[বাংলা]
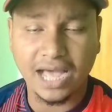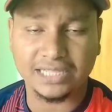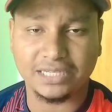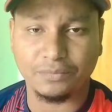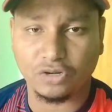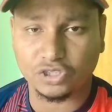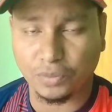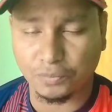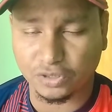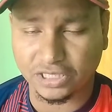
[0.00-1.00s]
আজকে ভিডিওটা
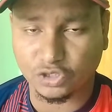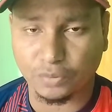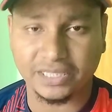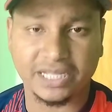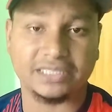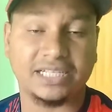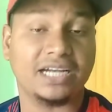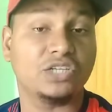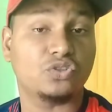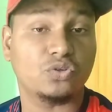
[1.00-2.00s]
সম্পূর্ণ দেখতে হবে দেখেন
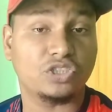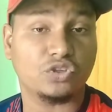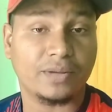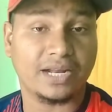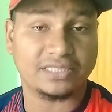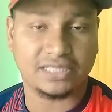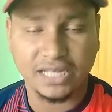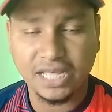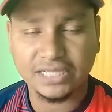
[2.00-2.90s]
যারা নতুন ইউটিউবার আছেন